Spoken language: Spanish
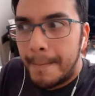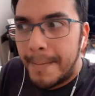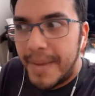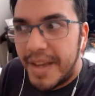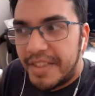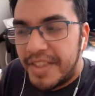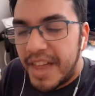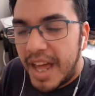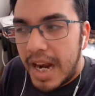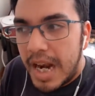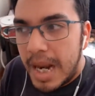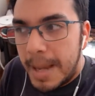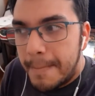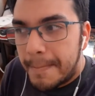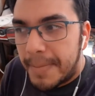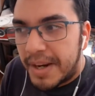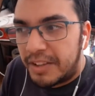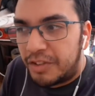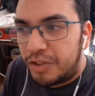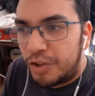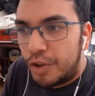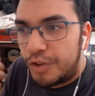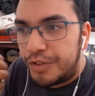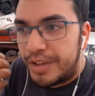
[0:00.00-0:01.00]
Me dan la
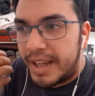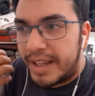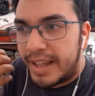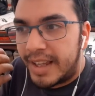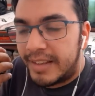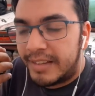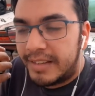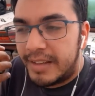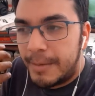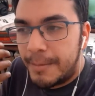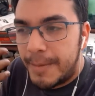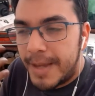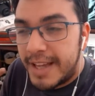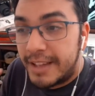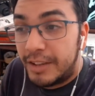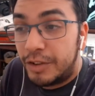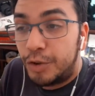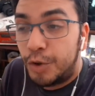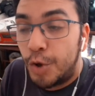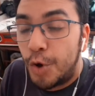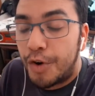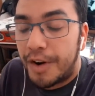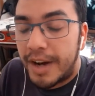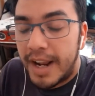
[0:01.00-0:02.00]
impresión de que si bien
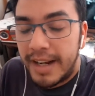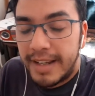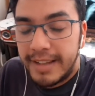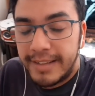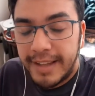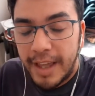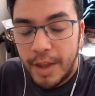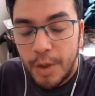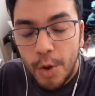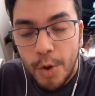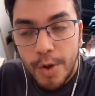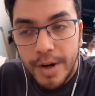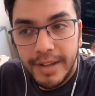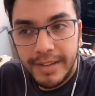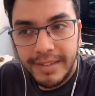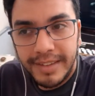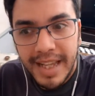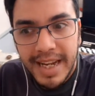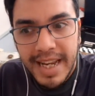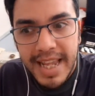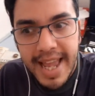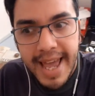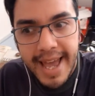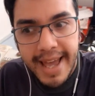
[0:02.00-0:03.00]
sus realizadores
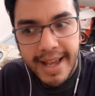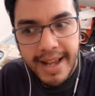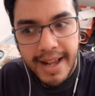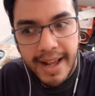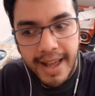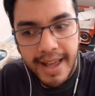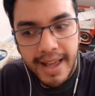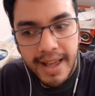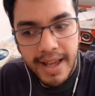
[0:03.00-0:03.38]
tenían